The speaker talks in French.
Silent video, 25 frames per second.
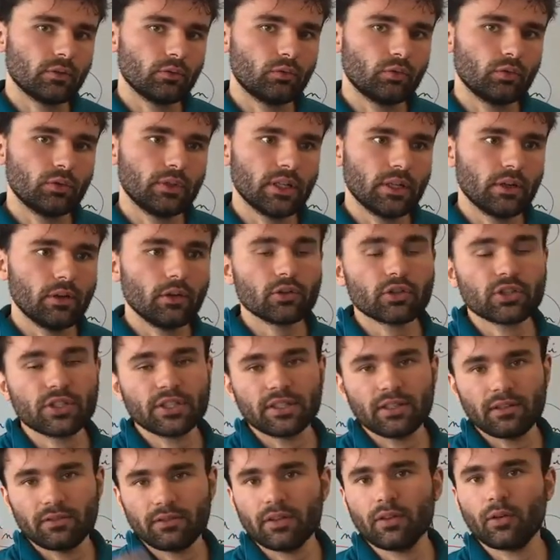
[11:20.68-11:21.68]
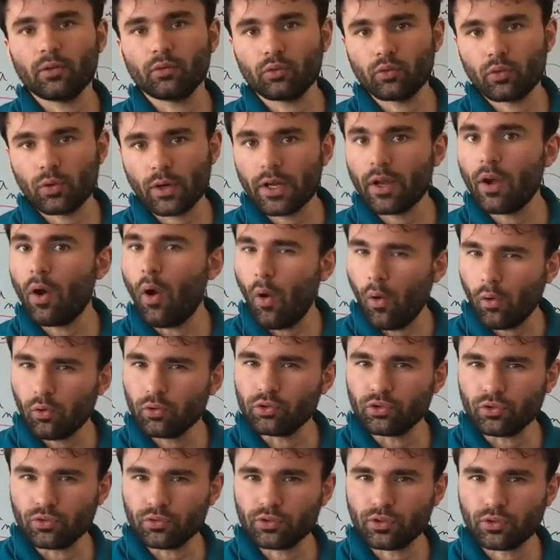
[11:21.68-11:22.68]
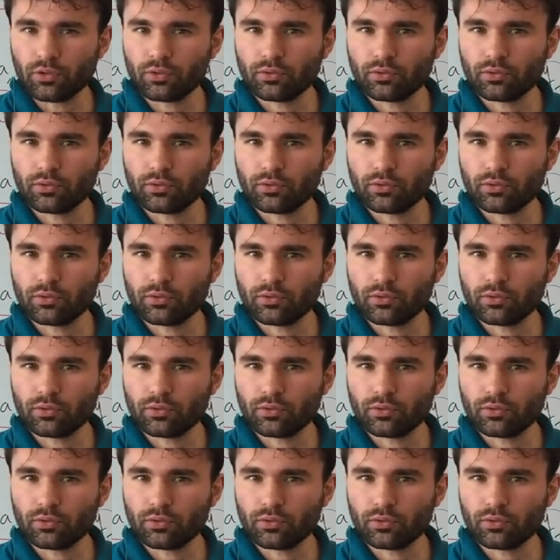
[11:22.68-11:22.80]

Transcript: de tout à l'heure, je les avais entourés en rouge, vous vous en